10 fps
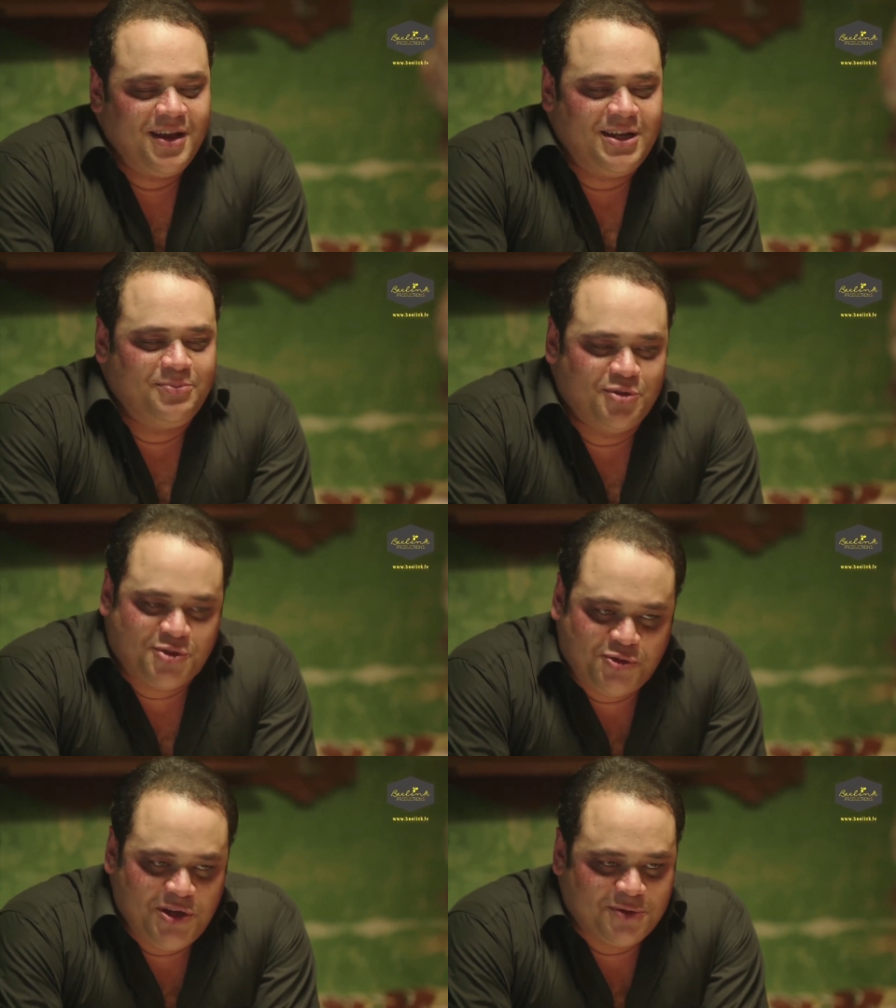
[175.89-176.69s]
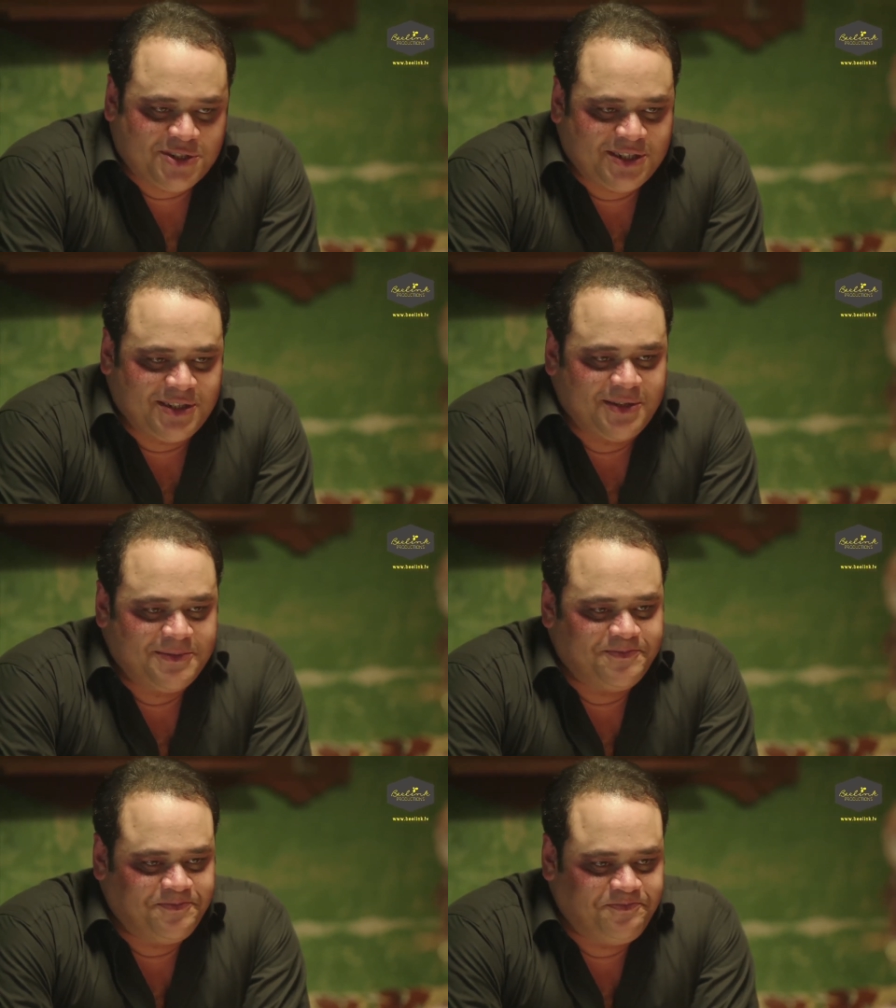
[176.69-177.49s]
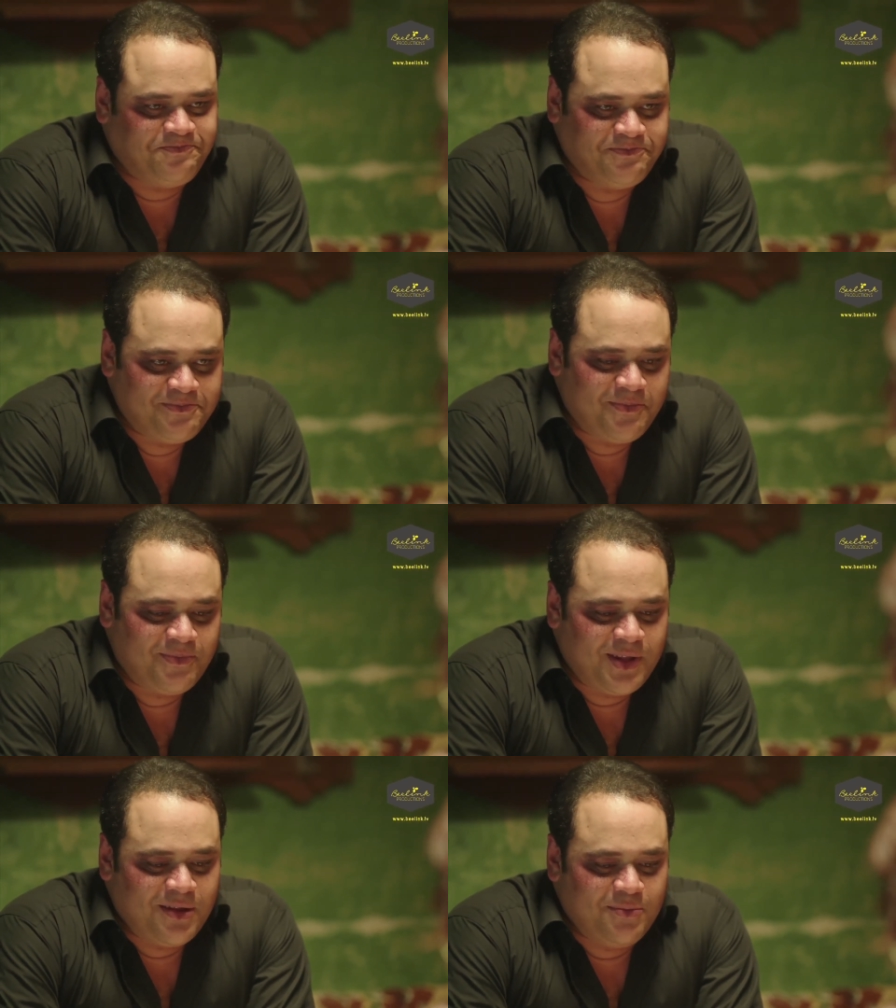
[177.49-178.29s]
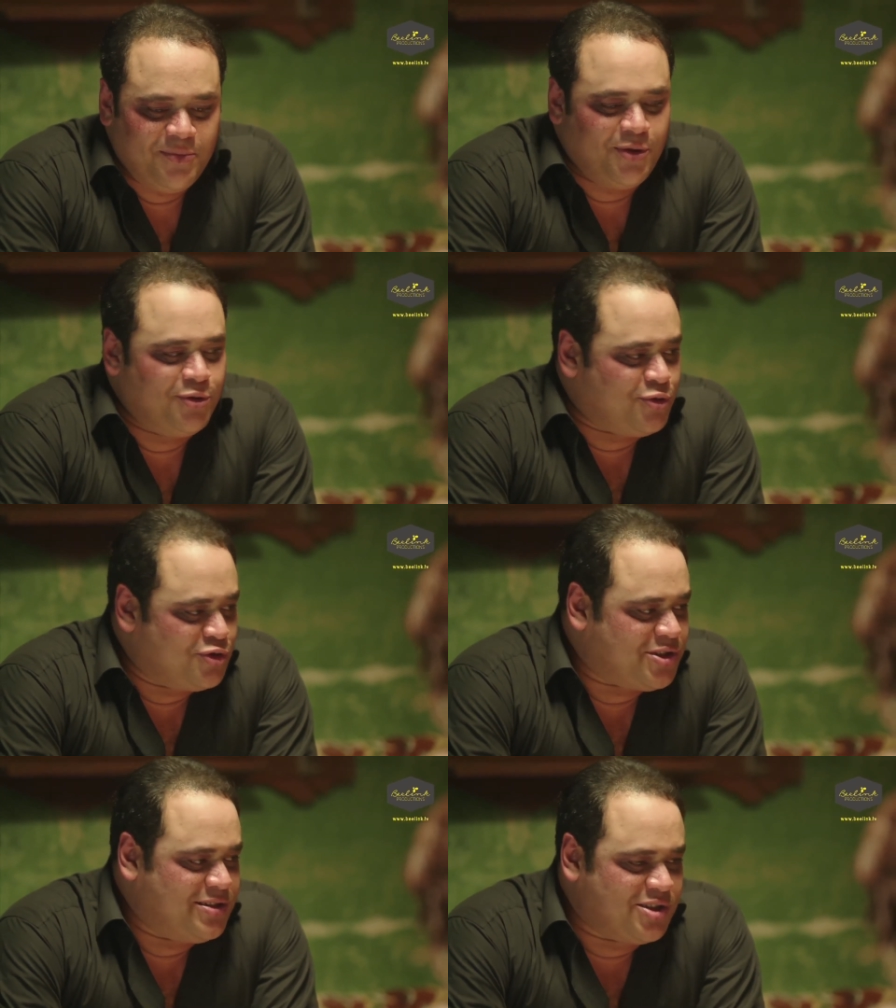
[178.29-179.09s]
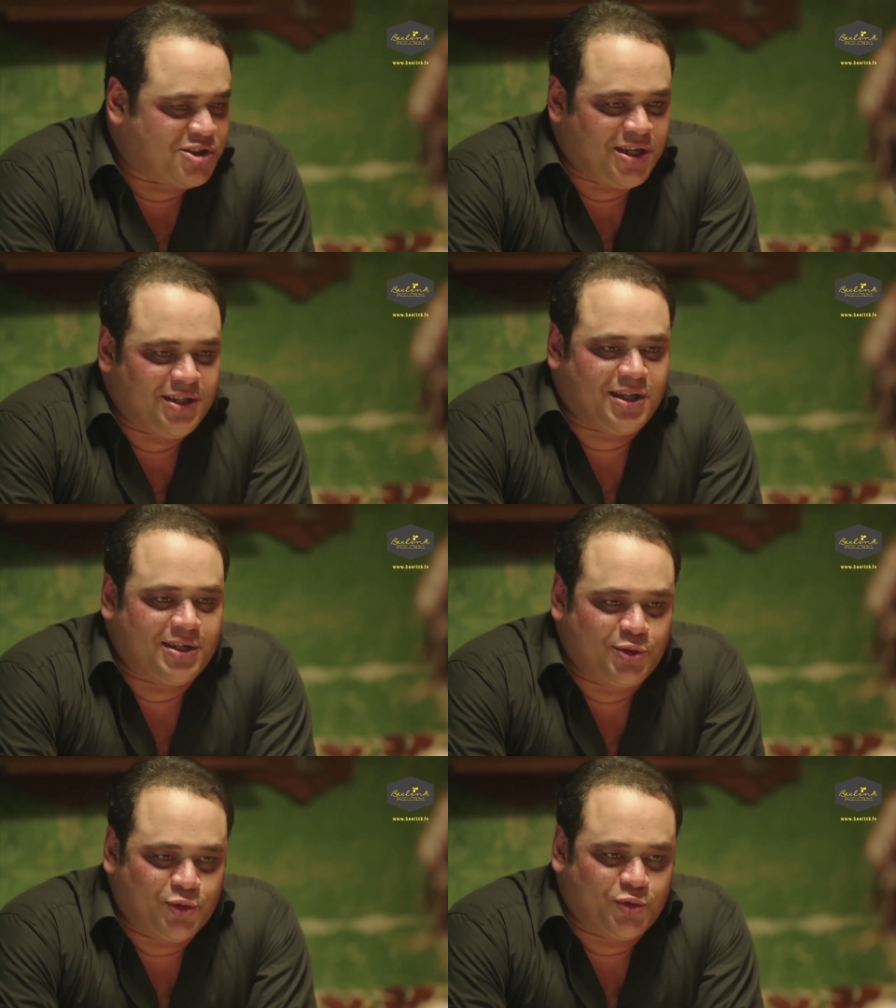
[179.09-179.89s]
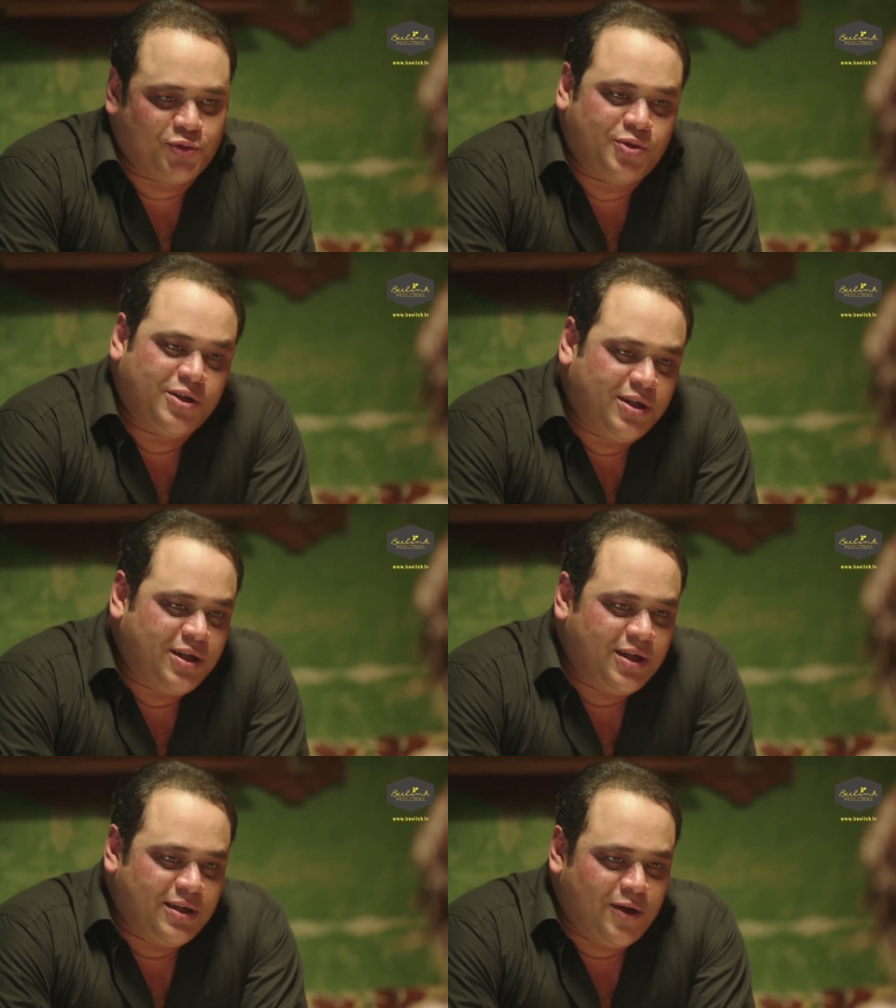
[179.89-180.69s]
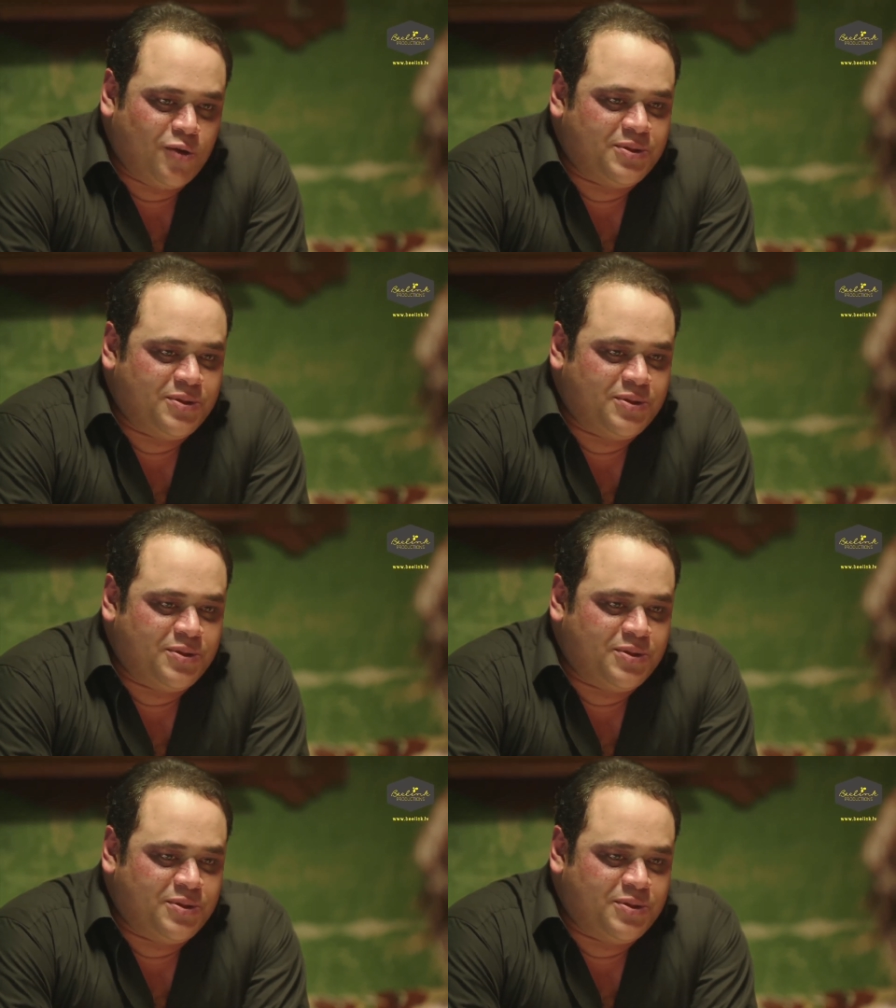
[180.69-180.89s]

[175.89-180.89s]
انا ابن اصول يا وصال ما يغركوش يعني اني اشتغلت عندكم او